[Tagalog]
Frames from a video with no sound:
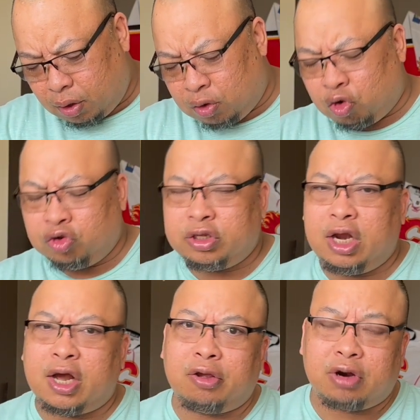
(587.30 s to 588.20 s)
Konti
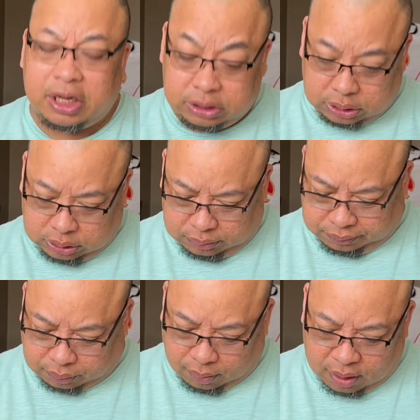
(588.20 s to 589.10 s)
lang yung rice.
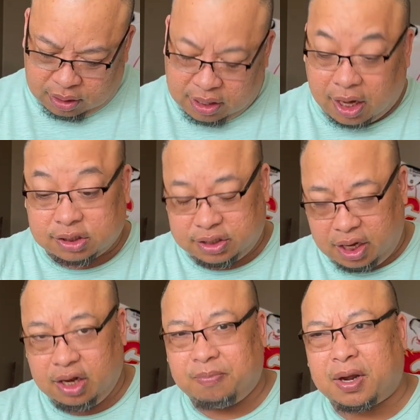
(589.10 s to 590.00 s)
As
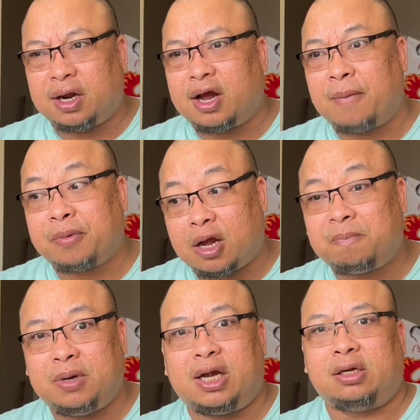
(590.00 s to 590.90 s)
in, parang half
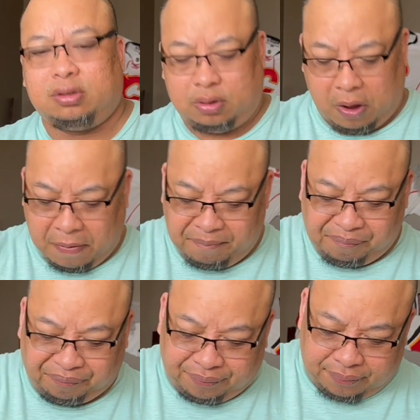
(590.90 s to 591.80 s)
cup lang.
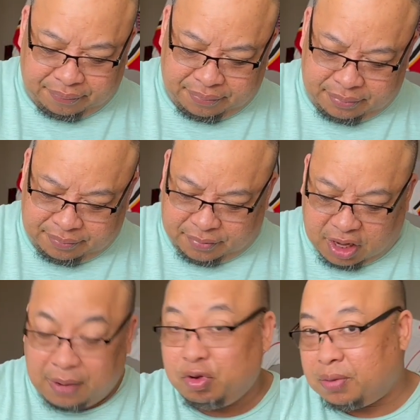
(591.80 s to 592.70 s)

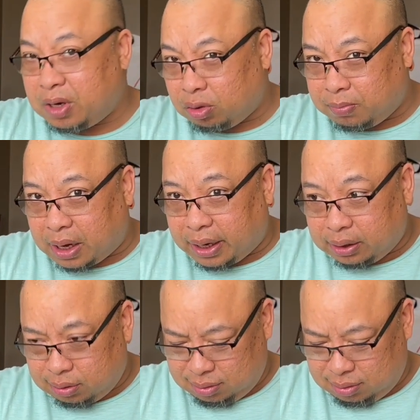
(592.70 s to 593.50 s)
Alam niyo naman kung bakit.